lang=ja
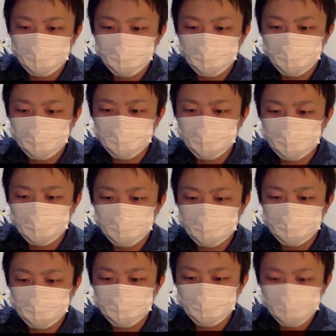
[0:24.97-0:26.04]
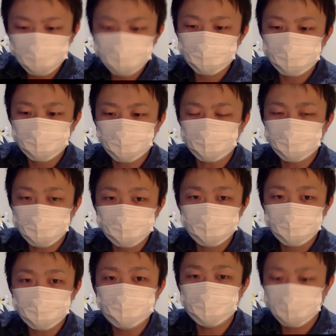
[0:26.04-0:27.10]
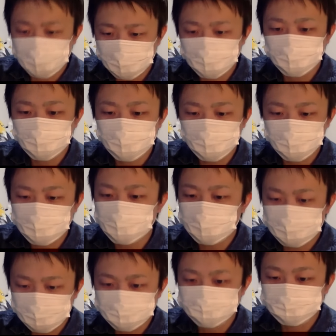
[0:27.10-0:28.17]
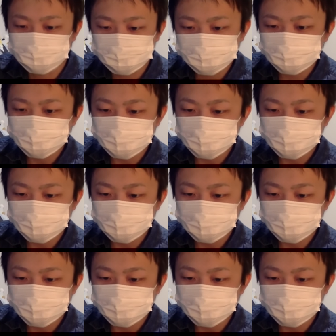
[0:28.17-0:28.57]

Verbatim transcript: 110体を突っ込んでいきたいと思います。